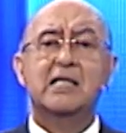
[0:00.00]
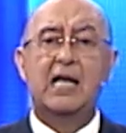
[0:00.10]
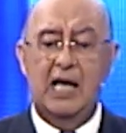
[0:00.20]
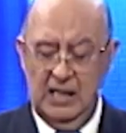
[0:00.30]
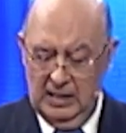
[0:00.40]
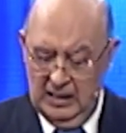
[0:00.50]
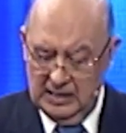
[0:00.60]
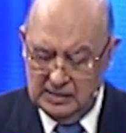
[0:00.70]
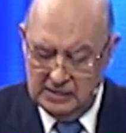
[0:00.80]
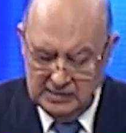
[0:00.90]
de la
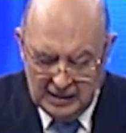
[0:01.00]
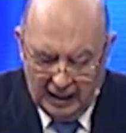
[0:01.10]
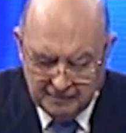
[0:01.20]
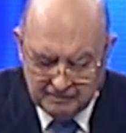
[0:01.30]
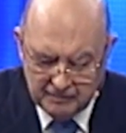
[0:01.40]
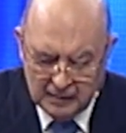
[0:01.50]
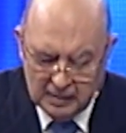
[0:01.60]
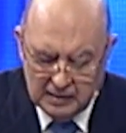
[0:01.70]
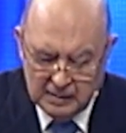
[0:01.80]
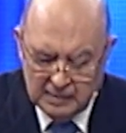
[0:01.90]
iglesia.
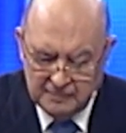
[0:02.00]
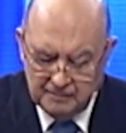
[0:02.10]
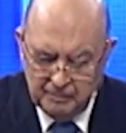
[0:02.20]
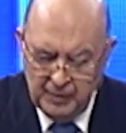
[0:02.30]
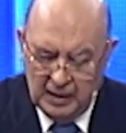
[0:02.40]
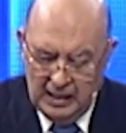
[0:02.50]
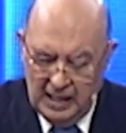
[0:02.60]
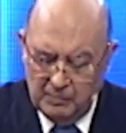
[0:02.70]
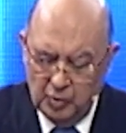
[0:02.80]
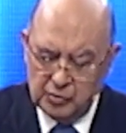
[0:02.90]

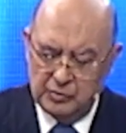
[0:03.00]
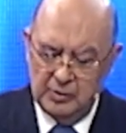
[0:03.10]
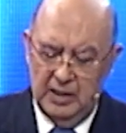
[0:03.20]
Leamos